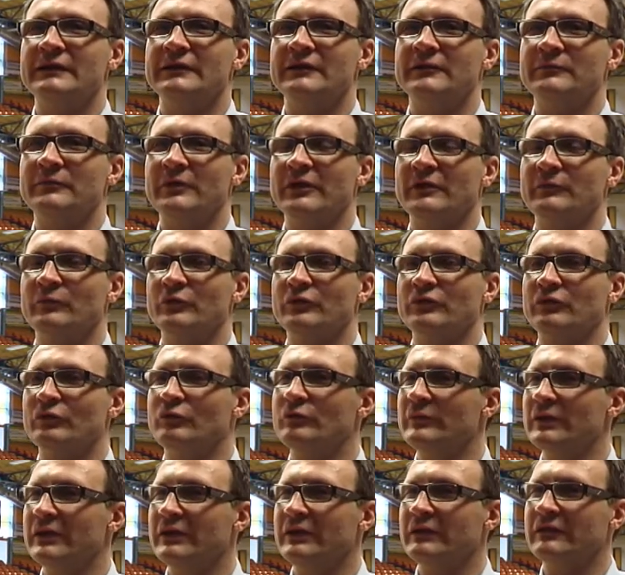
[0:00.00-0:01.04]
äh, mit
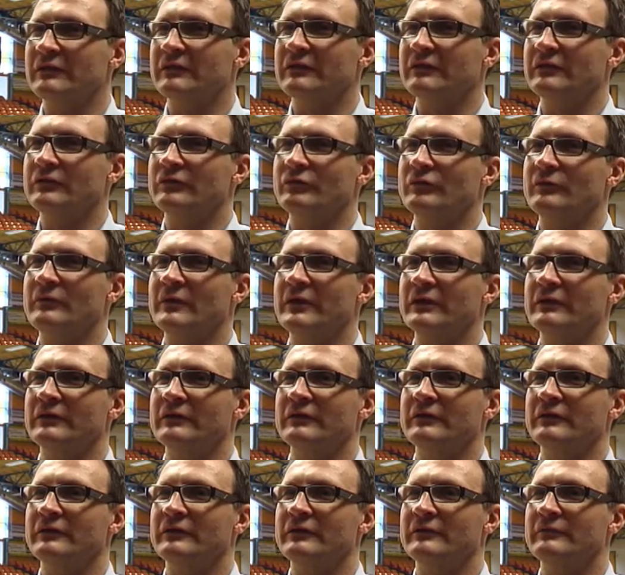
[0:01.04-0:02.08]
Emotionen belegt ist, wo
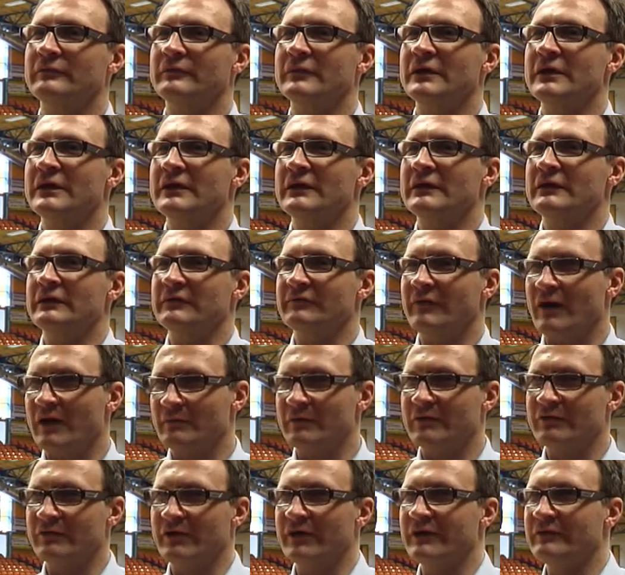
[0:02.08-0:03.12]
man ähm, die
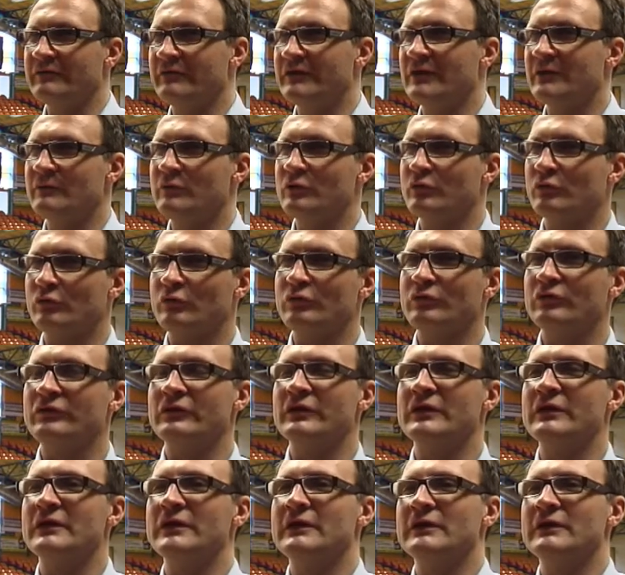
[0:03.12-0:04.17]
warme Zeit wieder
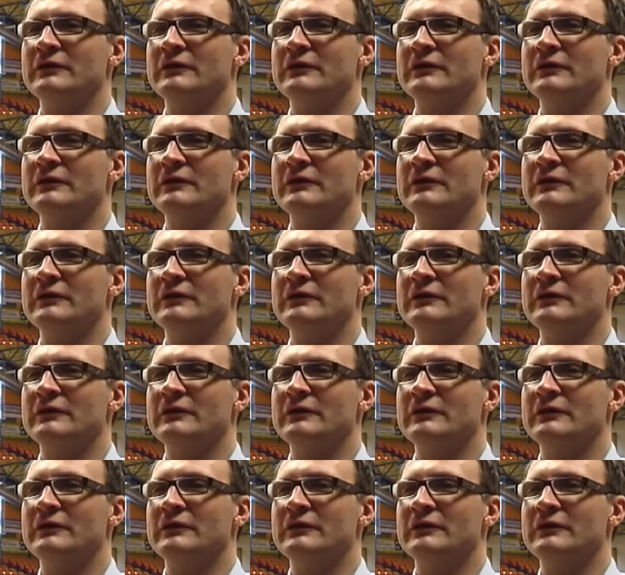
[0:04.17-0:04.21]
begrüßt.